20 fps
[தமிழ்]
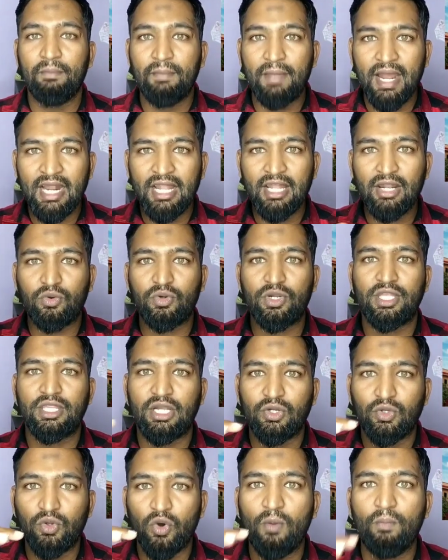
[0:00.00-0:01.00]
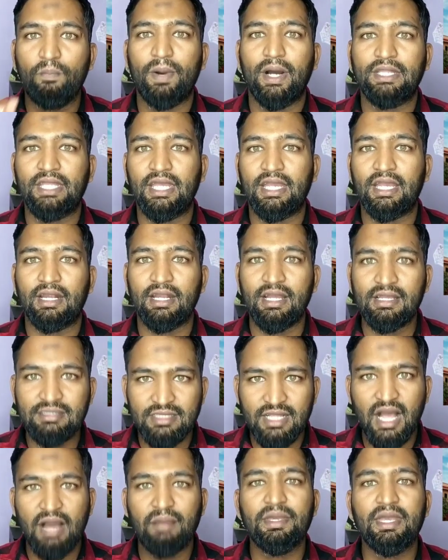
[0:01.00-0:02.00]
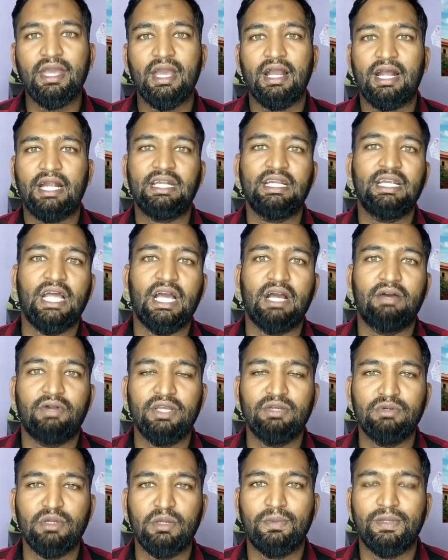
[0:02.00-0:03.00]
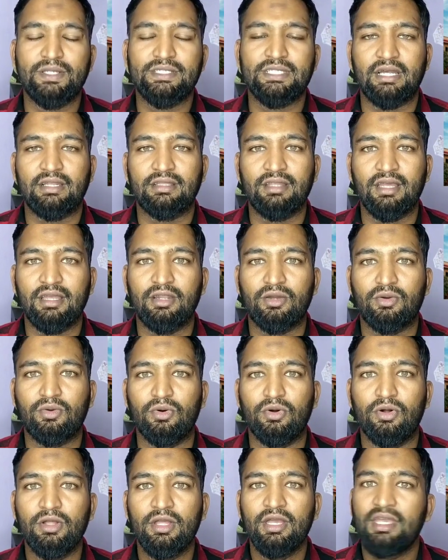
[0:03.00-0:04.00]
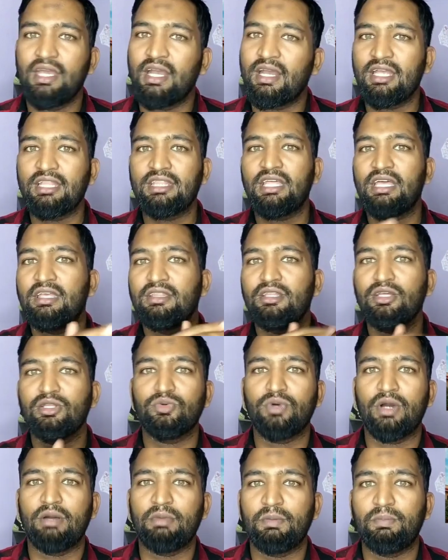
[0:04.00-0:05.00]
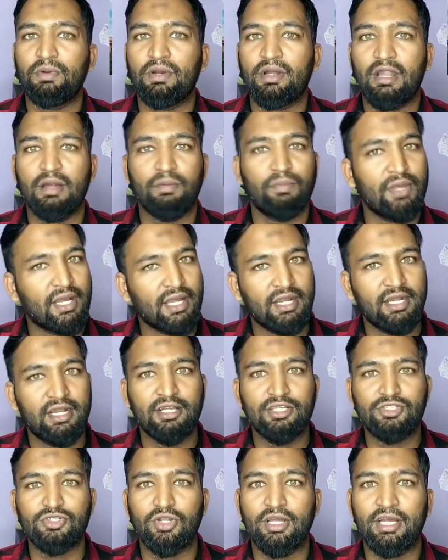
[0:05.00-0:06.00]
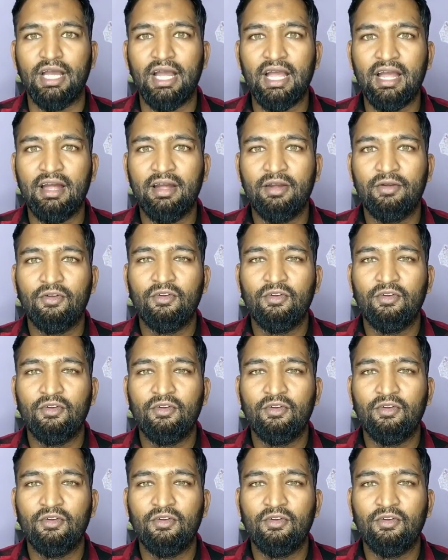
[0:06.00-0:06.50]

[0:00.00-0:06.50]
மேலே இருக்கக்கூடிய அந்த டோம் பார்த்தீங்கன்னா இஸ்லாமிய கட்டிட வடிவமைப்பை சார்ந்தா இருக்கும் எங்கள் இந்த இந்துத்துவ அமைப்புகள்லாம் போய் அங்கே இடிக்க சொல்லுங்கள்